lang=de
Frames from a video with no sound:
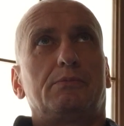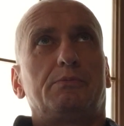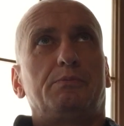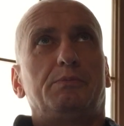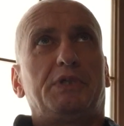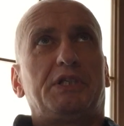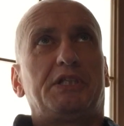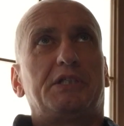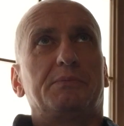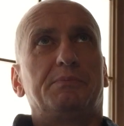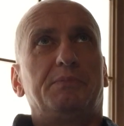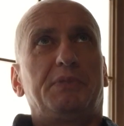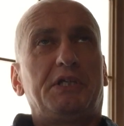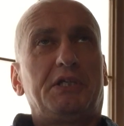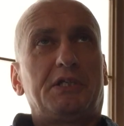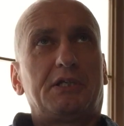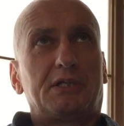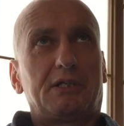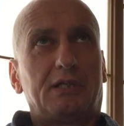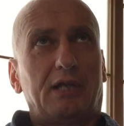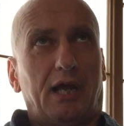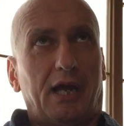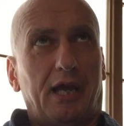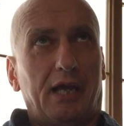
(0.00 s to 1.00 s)
mit
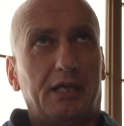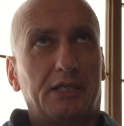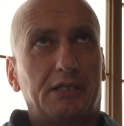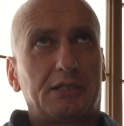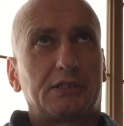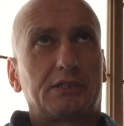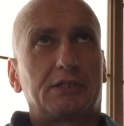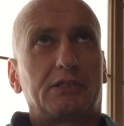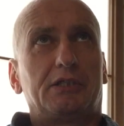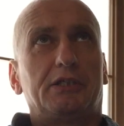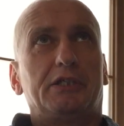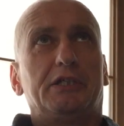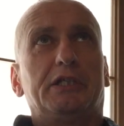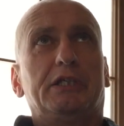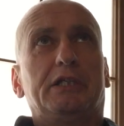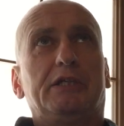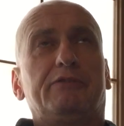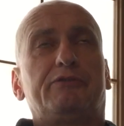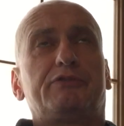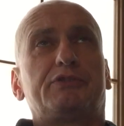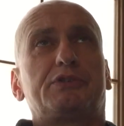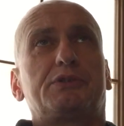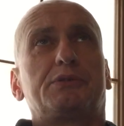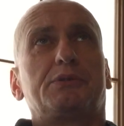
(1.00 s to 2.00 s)
Mitleid
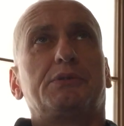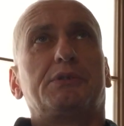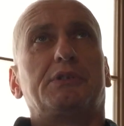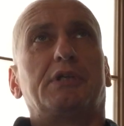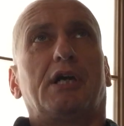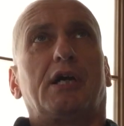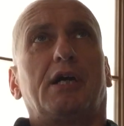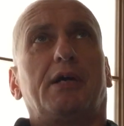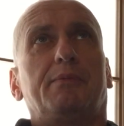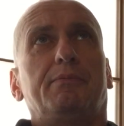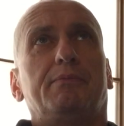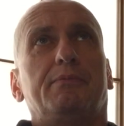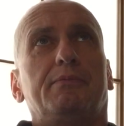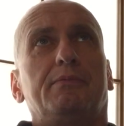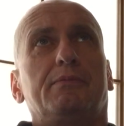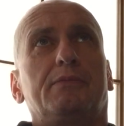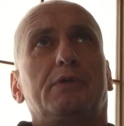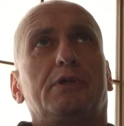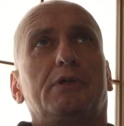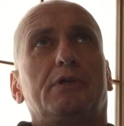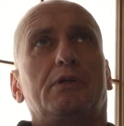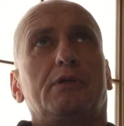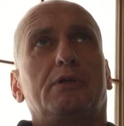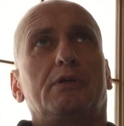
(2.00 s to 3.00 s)
hilfst du deinem
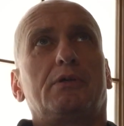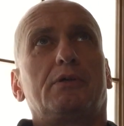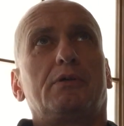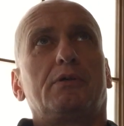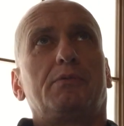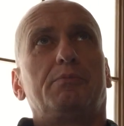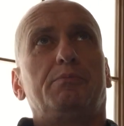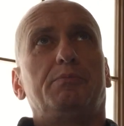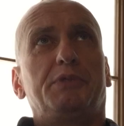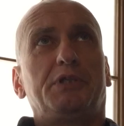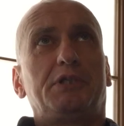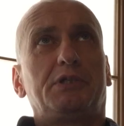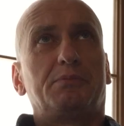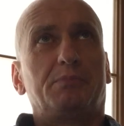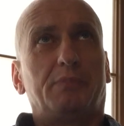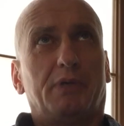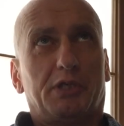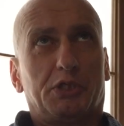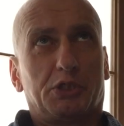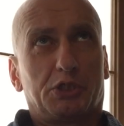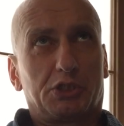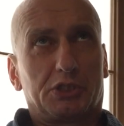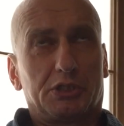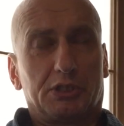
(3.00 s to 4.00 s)

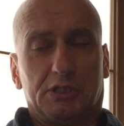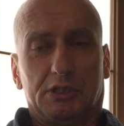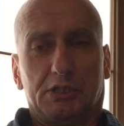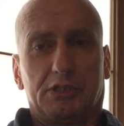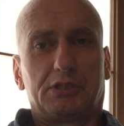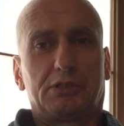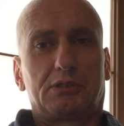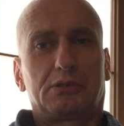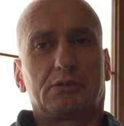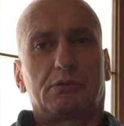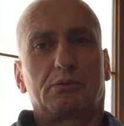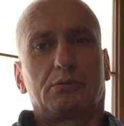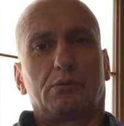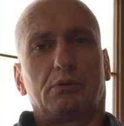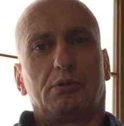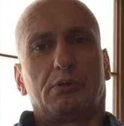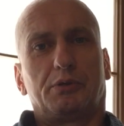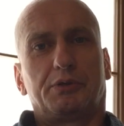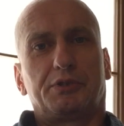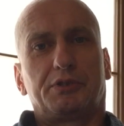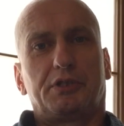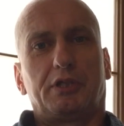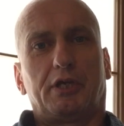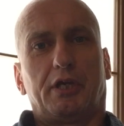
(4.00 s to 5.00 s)
Mitmenschen nicht.
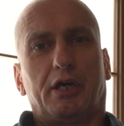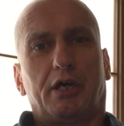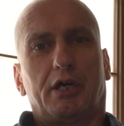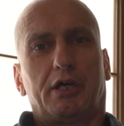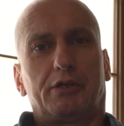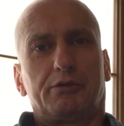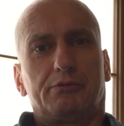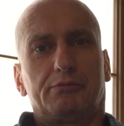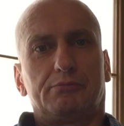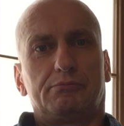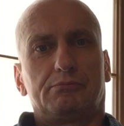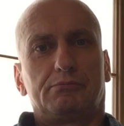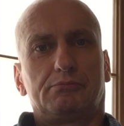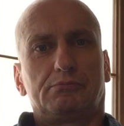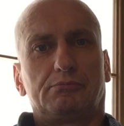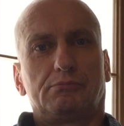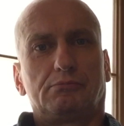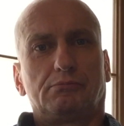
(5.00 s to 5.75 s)
Und deren